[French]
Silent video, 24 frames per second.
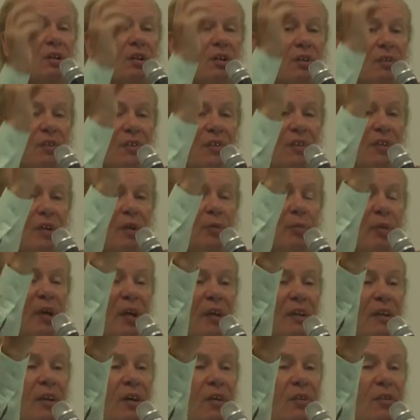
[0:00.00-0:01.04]
quand c'est le
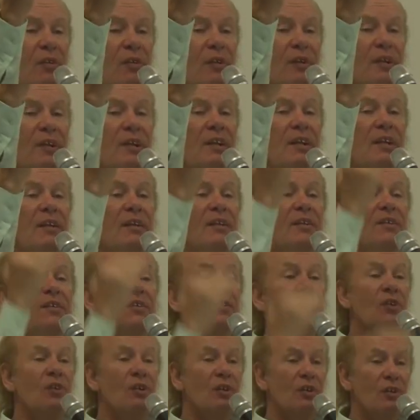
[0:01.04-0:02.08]
printemps, il
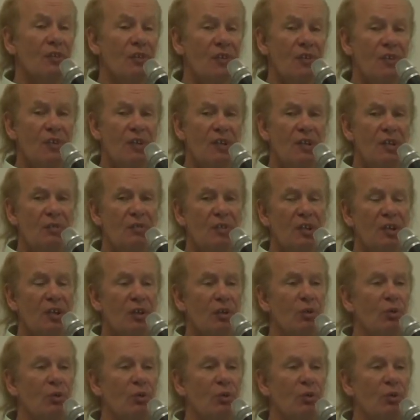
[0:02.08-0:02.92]
descend quand c'est l'hiver.